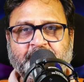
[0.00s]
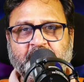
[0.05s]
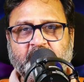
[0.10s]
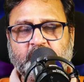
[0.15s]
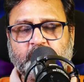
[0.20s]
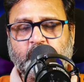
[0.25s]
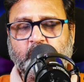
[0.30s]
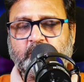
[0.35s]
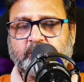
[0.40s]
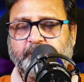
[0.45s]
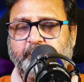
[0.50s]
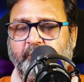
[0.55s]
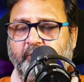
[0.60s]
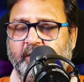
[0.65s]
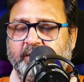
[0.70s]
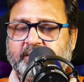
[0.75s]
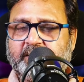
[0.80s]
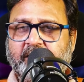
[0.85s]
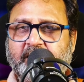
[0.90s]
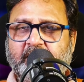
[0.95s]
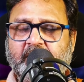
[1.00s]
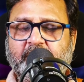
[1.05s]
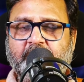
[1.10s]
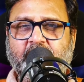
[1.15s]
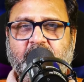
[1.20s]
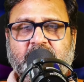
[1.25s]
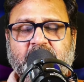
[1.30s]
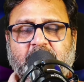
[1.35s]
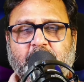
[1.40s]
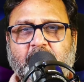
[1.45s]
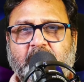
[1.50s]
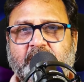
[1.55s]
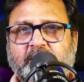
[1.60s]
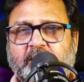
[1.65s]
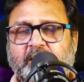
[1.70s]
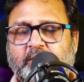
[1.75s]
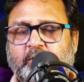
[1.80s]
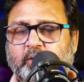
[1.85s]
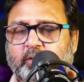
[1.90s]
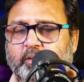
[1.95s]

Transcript: तो वैसे अगर एवरेज की बात करें तो